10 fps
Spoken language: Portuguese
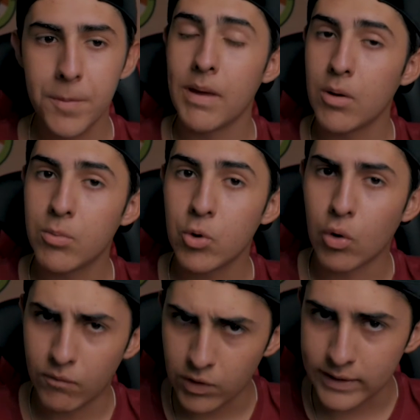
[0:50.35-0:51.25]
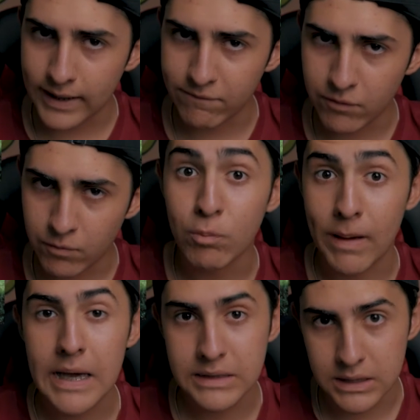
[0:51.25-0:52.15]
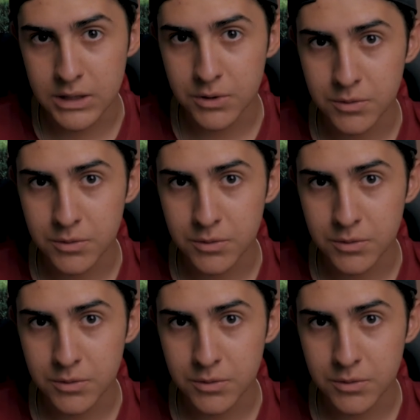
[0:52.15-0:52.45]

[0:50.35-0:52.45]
membro confortável, o pé esquerdo.